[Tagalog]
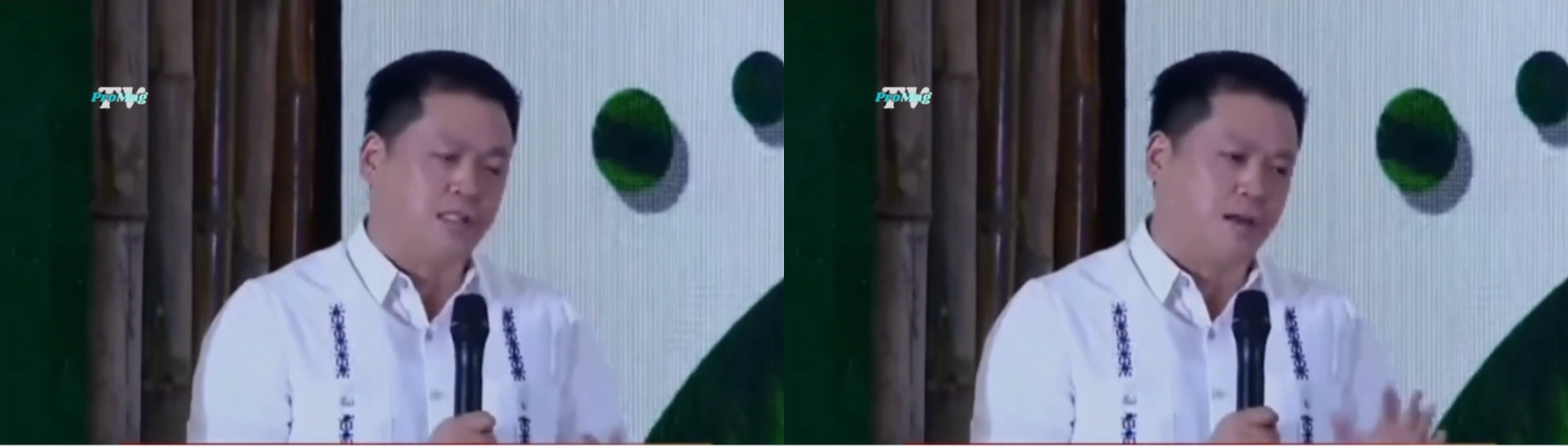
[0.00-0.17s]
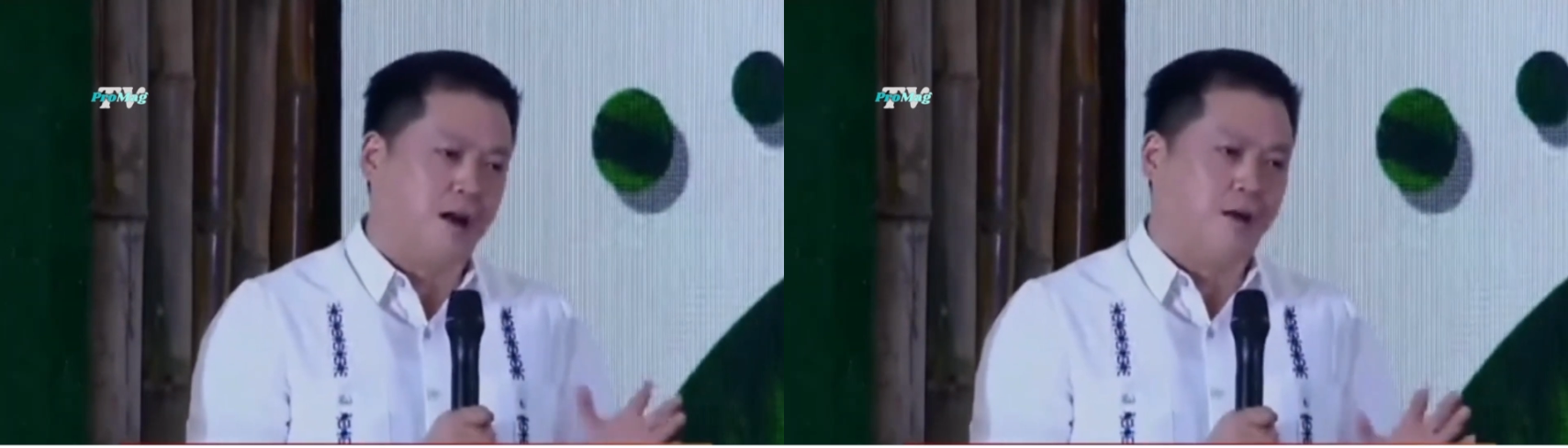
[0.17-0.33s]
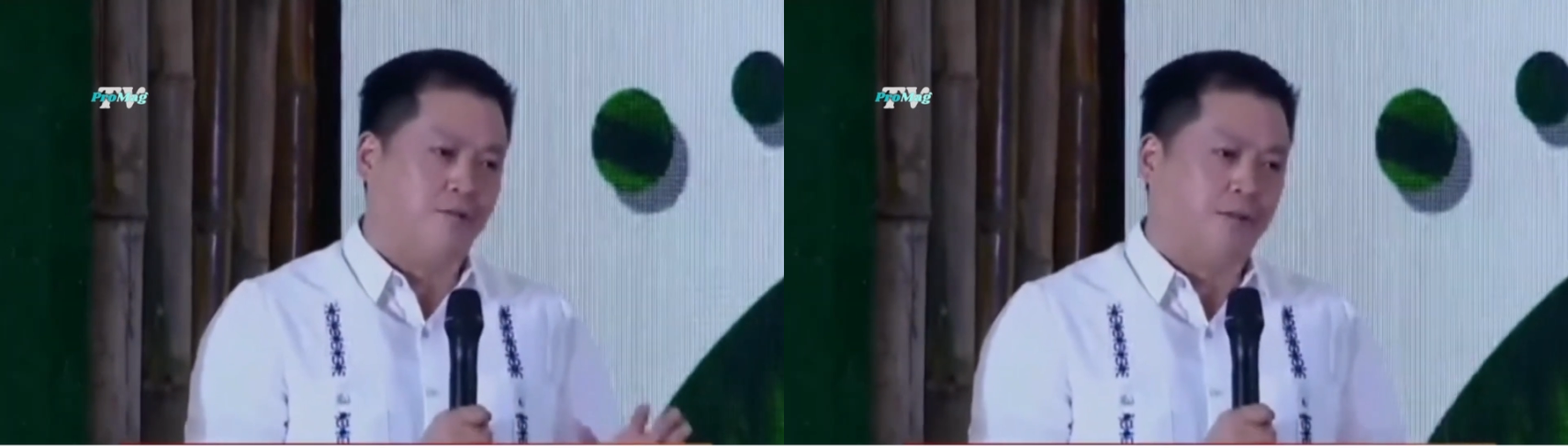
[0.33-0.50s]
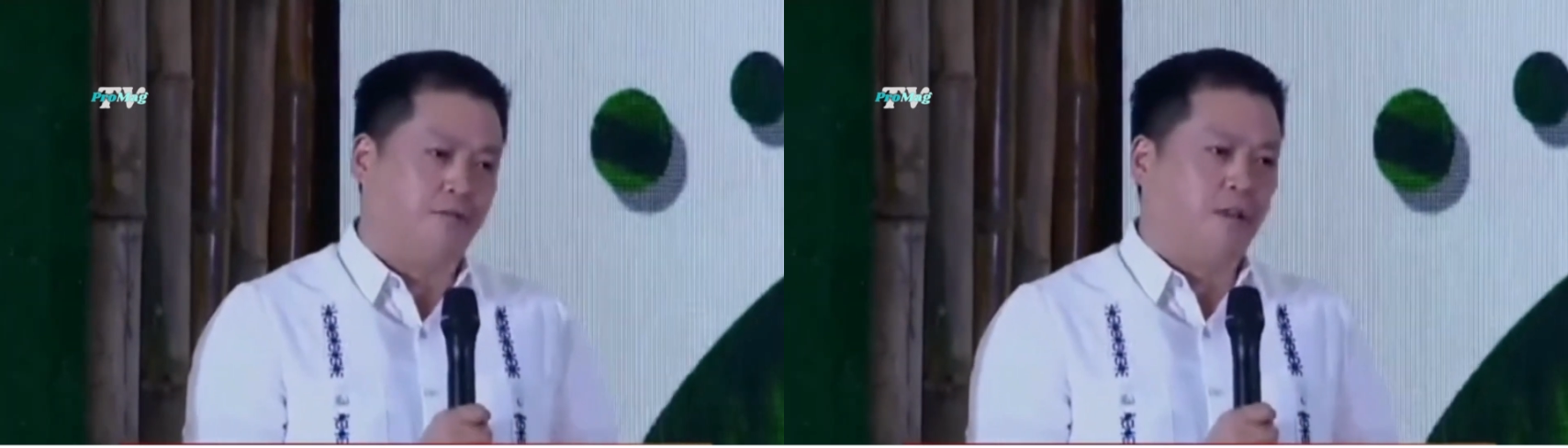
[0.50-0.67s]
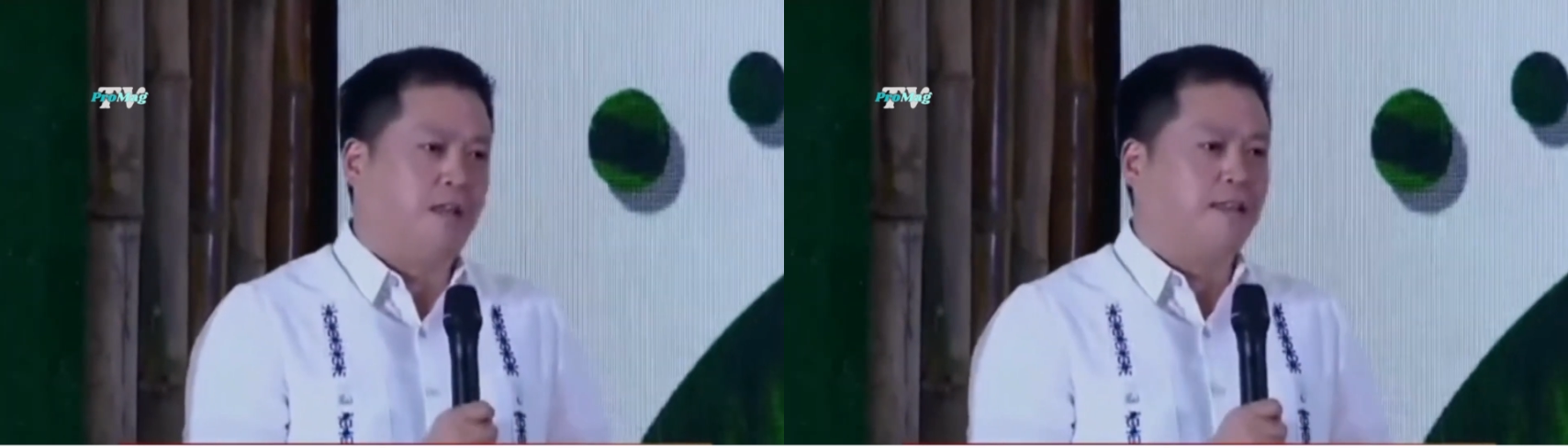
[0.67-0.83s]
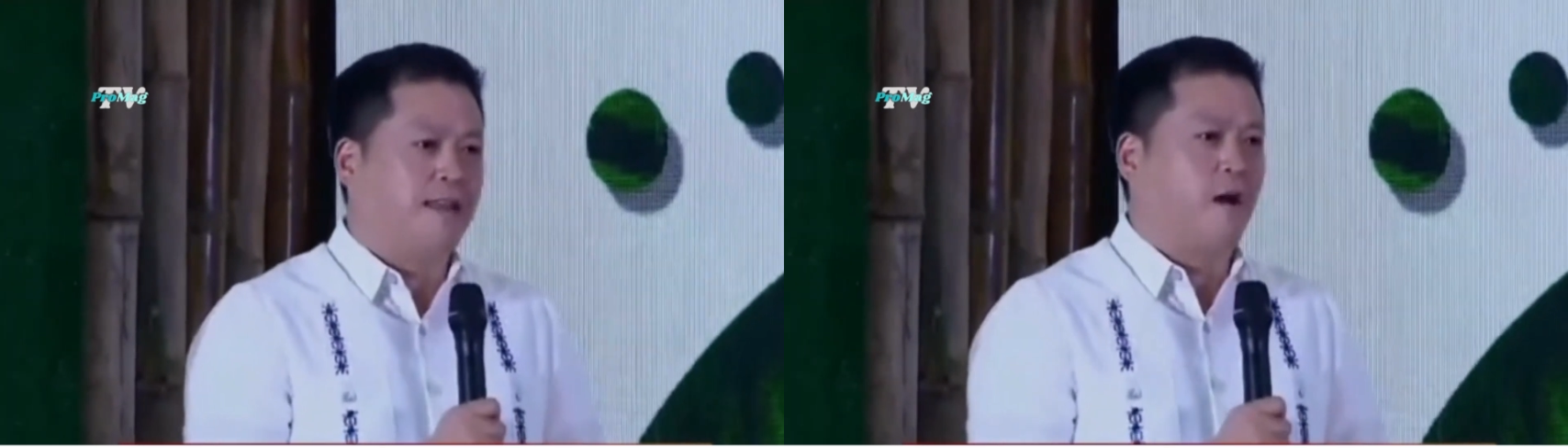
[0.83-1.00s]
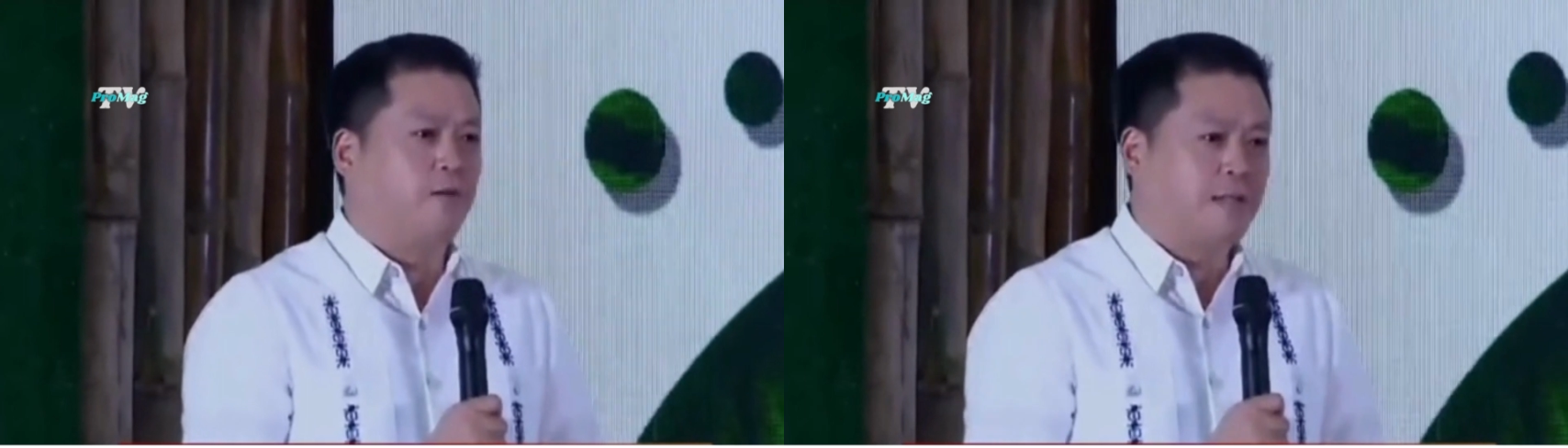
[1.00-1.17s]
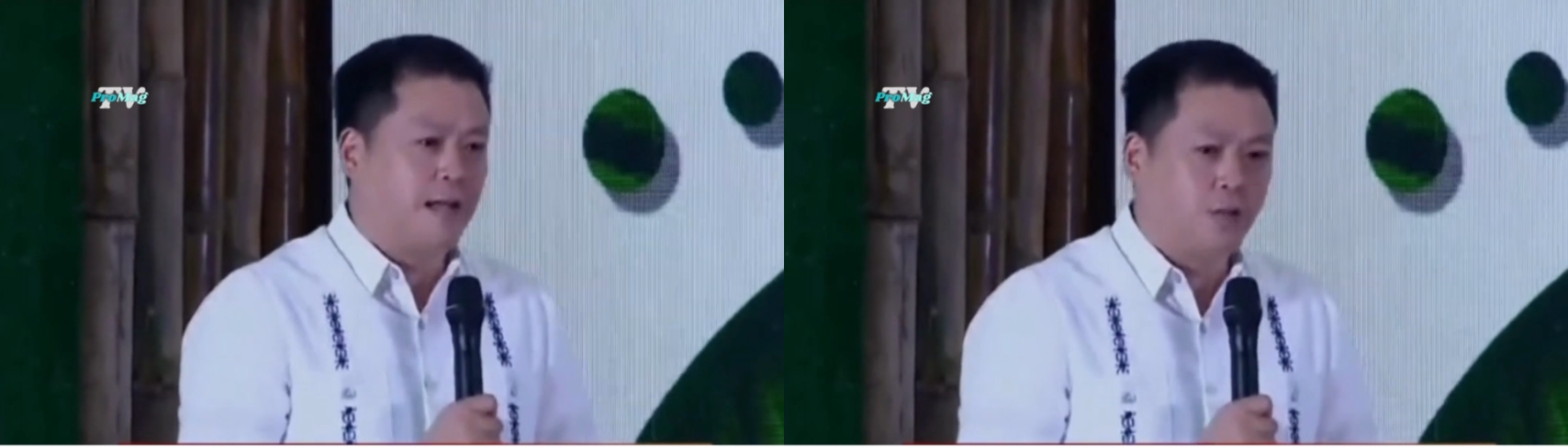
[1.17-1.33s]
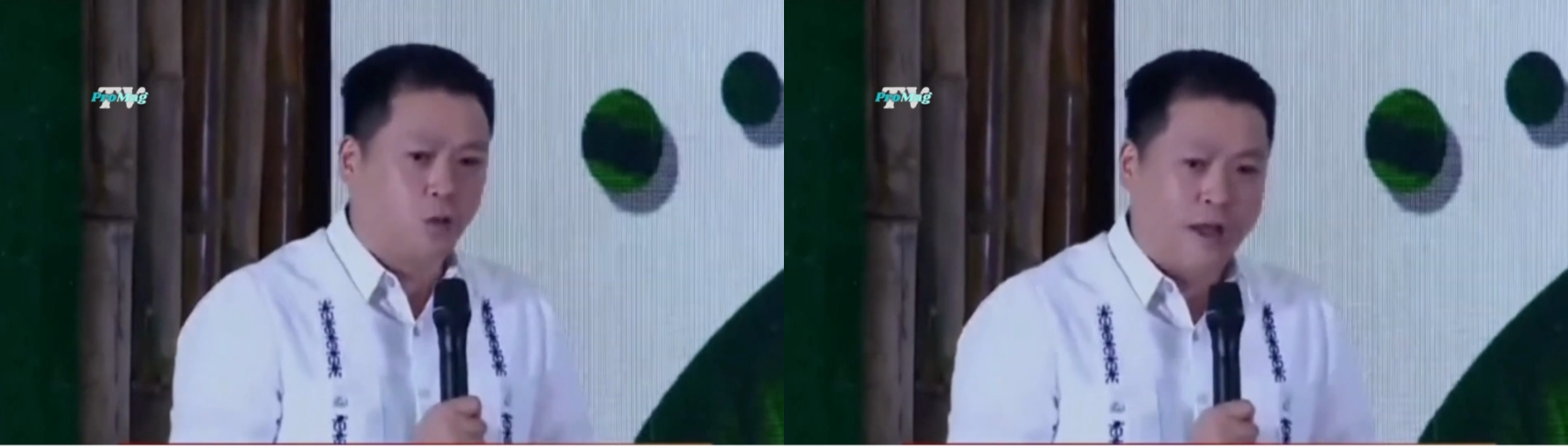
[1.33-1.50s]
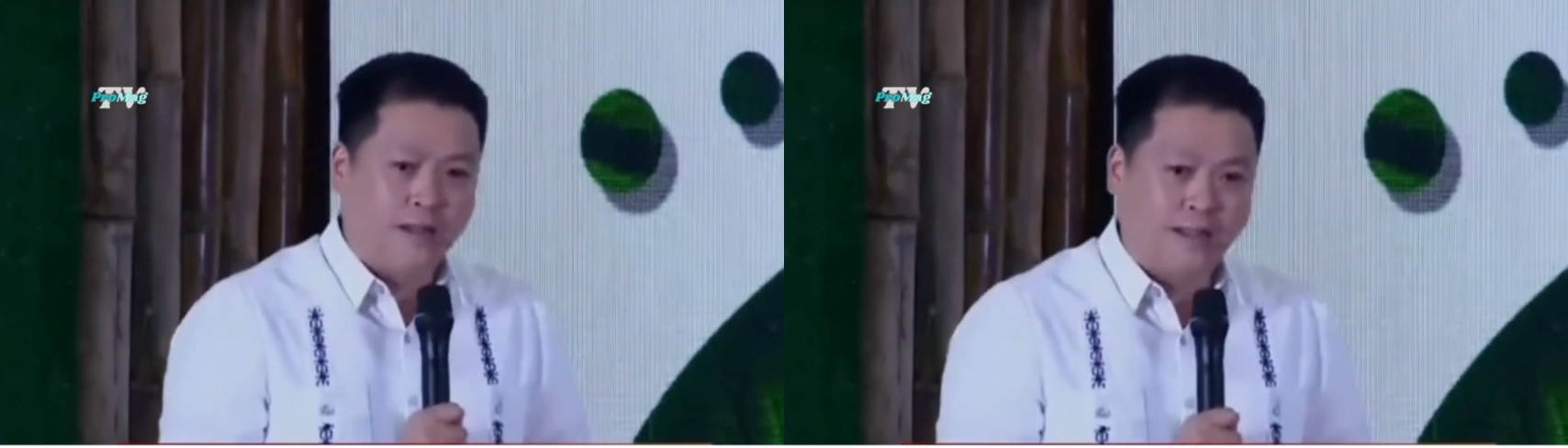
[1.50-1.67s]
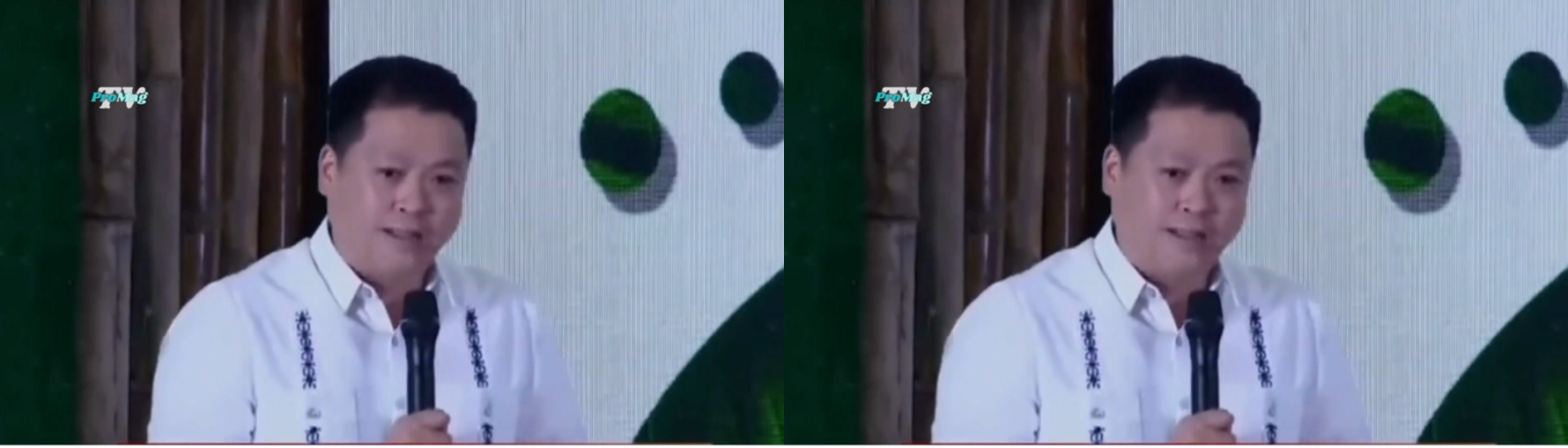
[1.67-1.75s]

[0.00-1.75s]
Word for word: which is around 15,000, 20,000